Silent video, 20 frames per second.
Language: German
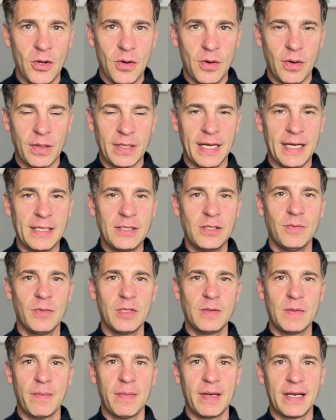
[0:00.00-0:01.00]
Und dazu
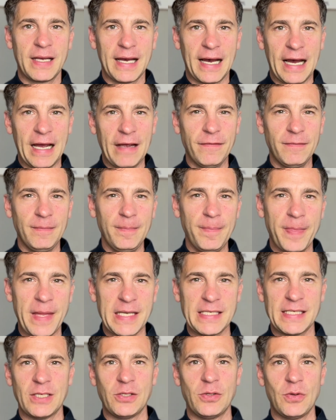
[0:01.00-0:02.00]
muss man begreifen,
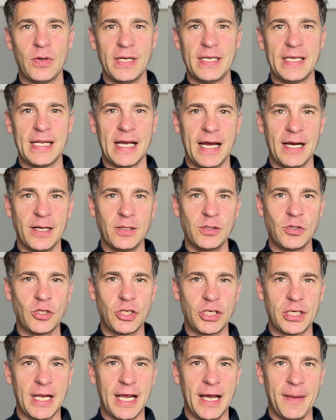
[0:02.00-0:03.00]
dass natürlich die Angst zu
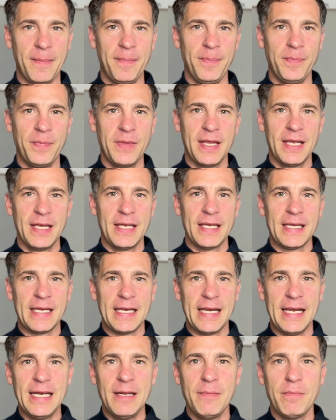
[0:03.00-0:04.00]
sterben
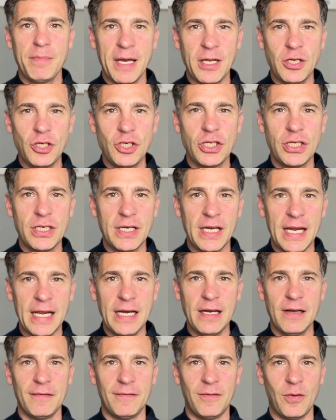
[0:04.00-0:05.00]
jedem Menschen
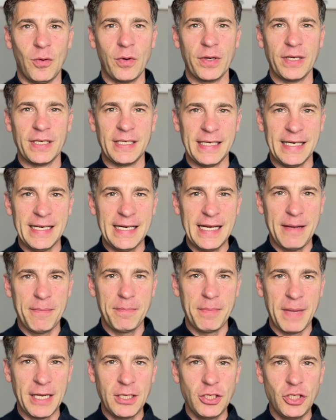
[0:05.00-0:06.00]
innewohnt. Jeder
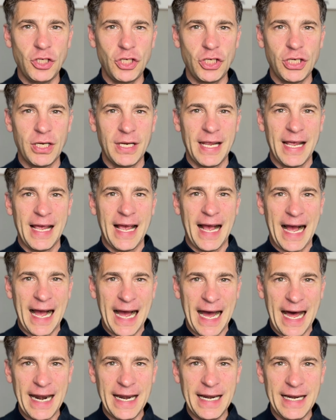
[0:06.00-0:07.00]
Mensch
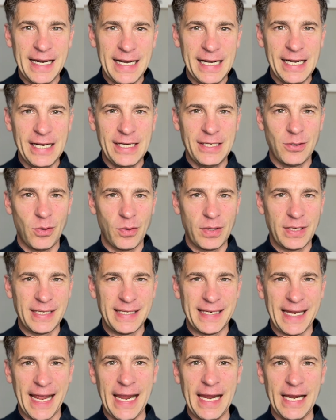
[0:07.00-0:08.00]
handelt
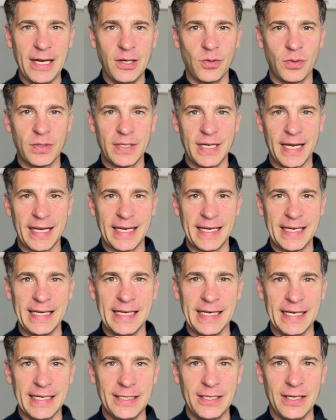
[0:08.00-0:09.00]
und denkt und
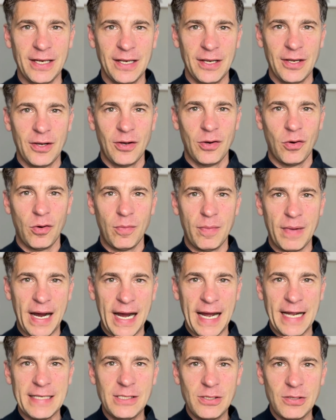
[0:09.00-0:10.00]
agiert, um
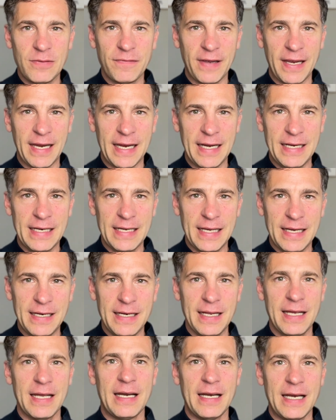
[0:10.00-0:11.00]
eins zu
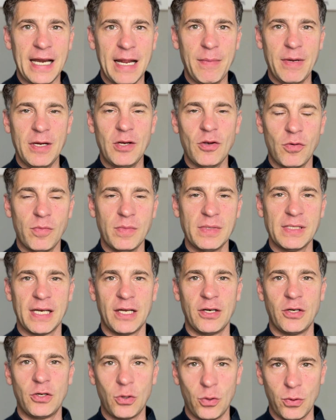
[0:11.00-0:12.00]
verhindern, nämlich um
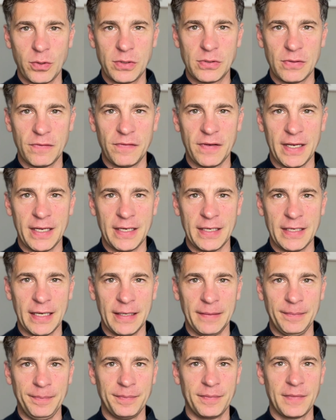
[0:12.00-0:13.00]
seinen Tod zu verhindern.